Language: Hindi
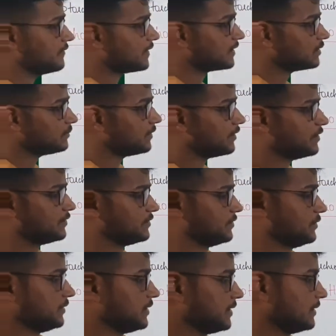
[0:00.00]
डिफेक्ट प्रोड्यूस
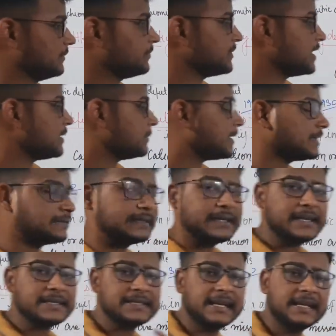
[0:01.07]
होते हैं बात
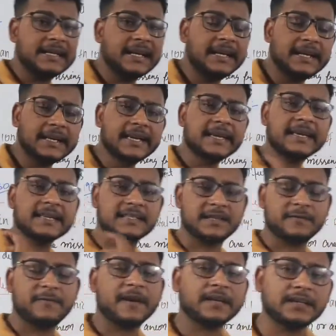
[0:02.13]
करें रिजल्टेंट की कि इस
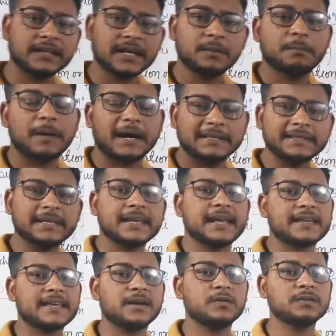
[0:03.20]
डिफेक्ट के बाद क्या
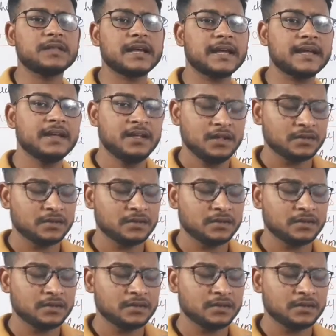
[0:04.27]
क्या होता है